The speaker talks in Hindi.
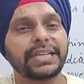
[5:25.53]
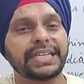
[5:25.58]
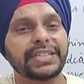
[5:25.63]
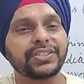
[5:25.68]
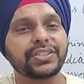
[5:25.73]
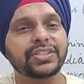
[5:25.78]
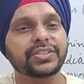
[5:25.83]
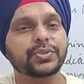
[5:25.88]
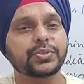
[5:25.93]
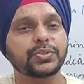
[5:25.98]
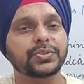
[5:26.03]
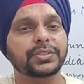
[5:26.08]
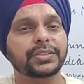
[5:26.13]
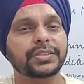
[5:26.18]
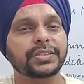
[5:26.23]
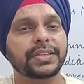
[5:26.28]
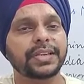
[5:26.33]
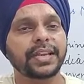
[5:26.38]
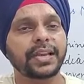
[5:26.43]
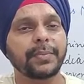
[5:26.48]
डेंजरस हो
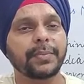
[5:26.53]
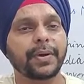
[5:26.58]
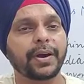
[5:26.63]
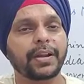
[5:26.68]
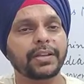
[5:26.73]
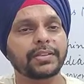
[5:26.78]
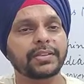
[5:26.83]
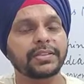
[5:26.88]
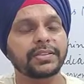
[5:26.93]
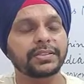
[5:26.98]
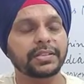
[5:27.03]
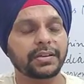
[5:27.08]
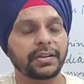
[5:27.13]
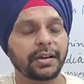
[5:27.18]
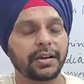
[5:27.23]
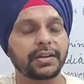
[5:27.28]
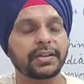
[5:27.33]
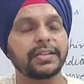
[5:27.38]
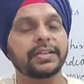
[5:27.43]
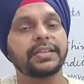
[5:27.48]
सकते हैं भारत की
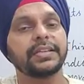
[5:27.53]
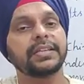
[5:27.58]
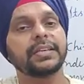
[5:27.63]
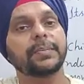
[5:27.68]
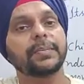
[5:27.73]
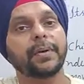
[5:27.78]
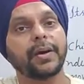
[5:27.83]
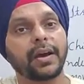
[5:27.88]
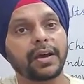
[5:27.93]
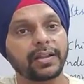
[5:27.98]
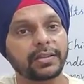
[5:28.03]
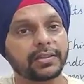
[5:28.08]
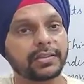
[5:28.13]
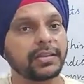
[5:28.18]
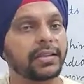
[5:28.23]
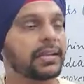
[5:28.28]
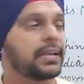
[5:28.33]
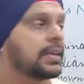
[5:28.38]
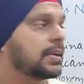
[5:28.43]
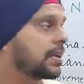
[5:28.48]
सरकार के लिए या भारत
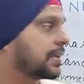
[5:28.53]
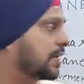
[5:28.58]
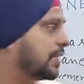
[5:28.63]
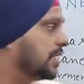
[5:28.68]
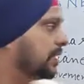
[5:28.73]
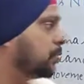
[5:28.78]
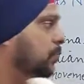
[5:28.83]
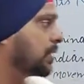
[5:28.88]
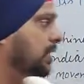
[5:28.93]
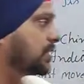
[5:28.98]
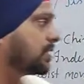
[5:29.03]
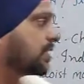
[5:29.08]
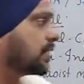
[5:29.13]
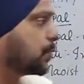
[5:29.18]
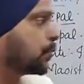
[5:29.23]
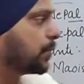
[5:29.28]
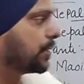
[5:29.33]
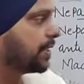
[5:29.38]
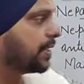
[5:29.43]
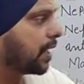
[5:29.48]
के लिए वो कैसे
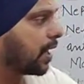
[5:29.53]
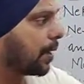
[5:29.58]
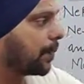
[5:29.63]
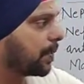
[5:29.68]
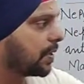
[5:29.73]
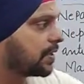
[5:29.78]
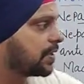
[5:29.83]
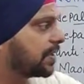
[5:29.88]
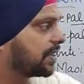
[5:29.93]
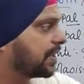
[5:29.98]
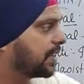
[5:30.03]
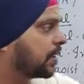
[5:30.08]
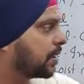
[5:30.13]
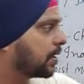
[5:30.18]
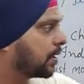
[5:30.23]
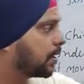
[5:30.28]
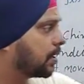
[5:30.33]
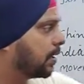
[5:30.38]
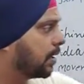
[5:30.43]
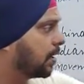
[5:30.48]
क्योंकि यहाँ पर देखिए
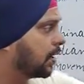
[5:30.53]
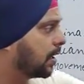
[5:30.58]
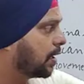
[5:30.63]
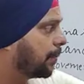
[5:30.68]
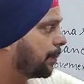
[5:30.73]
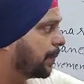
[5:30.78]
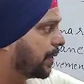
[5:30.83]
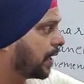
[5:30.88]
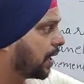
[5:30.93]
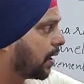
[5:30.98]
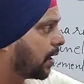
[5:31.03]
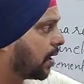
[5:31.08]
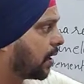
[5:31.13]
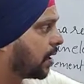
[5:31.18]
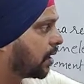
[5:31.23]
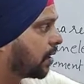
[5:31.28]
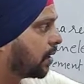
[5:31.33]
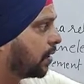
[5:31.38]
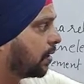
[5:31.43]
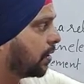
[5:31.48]
अगर
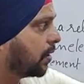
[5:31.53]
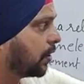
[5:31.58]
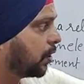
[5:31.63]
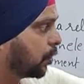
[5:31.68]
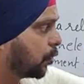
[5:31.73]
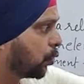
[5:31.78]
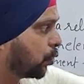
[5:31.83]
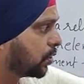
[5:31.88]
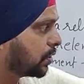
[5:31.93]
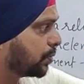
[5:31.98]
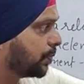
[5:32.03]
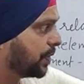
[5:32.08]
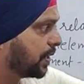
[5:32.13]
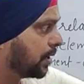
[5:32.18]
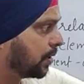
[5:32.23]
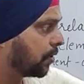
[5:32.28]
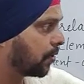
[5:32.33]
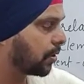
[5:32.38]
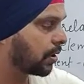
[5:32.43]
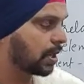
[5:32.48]
बिहार नॉर्थ
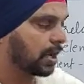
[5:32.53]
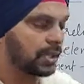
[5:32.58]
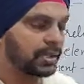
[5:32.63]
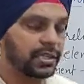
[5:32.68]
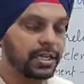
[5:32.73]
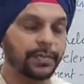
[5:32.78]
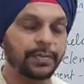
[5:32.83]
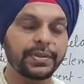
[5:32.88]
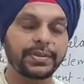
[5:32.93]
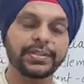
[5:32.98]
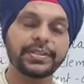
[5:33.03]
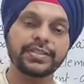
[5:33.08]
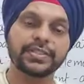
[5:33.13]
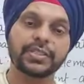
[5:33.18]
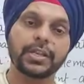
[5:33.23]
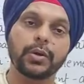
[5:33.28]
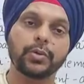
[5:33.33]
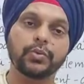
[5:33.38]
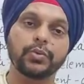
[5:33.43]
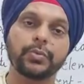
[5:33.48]
में और आंध्र प्रदेश
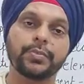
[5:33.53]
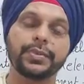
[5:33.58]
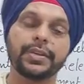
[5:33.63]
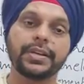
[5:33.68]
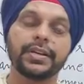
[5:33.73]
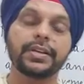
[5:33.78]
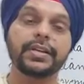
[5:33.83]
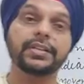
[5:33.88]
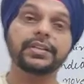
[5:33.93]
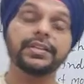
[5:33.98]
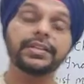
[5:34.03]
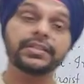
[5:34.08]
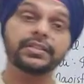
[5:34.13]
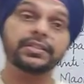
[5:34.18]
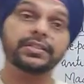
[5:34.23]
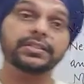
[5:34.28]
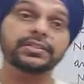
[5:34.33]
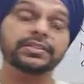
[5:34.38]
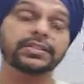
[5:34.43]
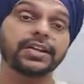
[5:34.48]
साउथ में कहते हैं
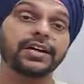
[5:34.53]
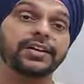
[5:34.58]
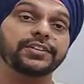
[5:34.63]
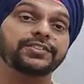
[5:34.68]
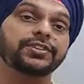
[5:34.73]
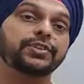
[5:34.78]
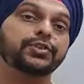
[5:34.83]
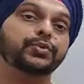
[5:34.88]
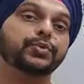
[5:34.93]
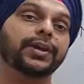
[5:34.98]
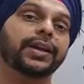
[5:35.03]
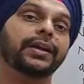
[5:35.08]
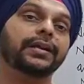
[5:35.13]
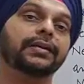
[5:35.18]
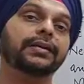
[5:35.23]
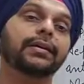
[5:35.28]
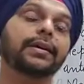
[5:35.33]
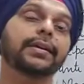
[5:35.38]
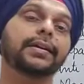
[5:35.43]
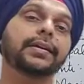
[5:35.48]
इसका असर जो है
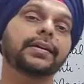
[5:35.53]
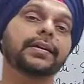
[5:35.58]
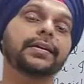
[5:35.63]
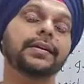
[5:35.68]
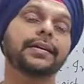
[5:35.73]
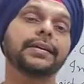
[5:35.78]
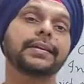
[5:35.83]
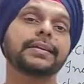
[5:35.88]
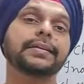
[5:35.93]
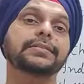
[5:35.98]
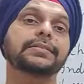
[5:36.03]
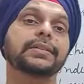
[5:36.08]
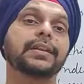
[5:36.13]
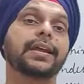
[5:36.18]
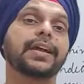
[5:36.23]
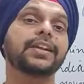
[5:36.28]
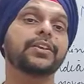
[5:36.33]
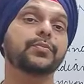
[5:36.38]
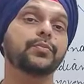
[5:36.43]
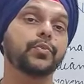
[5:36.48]
कहीं ना कहीं
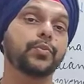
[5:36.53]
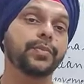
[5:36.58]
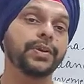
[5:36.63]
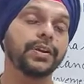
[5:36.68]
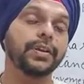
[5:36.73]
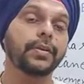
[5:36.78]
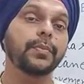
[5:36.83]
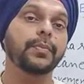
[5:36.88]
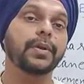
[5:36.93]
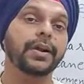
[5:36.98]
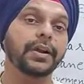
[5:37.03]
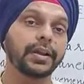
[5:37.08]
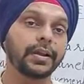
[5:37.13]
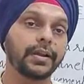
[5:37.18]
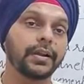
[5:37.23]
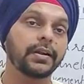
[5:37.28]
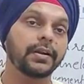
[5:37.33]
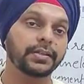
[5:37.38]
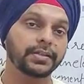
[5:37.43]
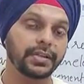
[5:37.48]
नक्सलाइट मूवमेंट का
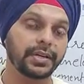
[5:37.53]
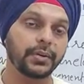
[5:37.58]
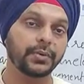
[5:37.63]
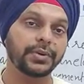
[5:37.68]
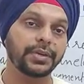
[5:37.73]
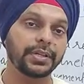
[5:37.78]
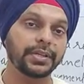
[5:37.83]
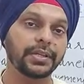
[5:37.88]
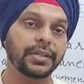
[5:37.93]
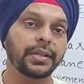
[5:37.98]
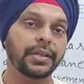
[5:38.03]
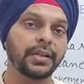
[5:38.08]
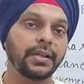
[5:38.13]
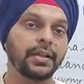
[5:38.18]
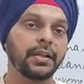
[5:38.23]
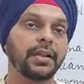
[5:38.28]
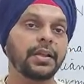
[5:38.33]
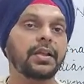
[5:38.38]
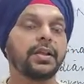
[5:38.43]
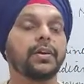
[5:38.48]
बढ़ने का खतरा हो जाता है
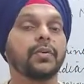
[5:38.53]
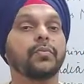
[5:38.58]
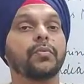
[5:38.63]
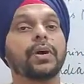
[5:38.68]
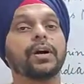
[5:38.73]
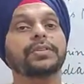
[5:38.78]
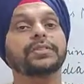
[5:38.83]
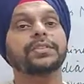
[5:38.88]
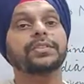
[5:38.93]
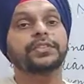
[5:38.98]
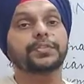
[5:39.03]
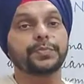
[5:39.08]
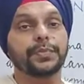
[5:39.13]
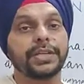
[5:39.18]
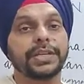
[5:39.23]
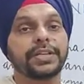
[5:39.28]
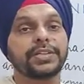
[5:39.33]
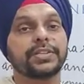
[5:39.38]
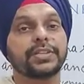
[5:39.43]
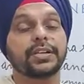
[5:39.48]
वहाँ से
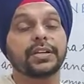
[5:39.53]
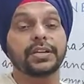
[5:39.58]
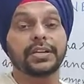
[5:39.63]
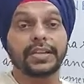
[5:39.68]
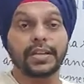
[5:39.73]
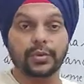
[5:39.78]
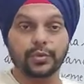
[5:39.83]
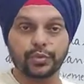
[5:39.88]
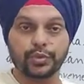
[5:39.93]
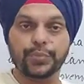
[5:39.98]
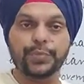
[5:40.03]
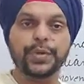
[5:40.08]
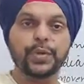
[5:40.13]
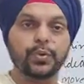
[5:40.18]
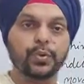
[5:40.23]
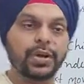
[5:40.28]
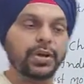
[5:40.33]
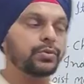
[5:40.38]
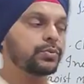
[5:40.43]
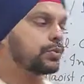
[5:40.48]
इंस्पिरेशन लें या कुछ भी
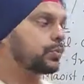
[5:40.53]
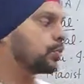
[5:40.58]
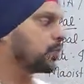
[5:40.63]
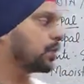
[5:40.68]
होगा उन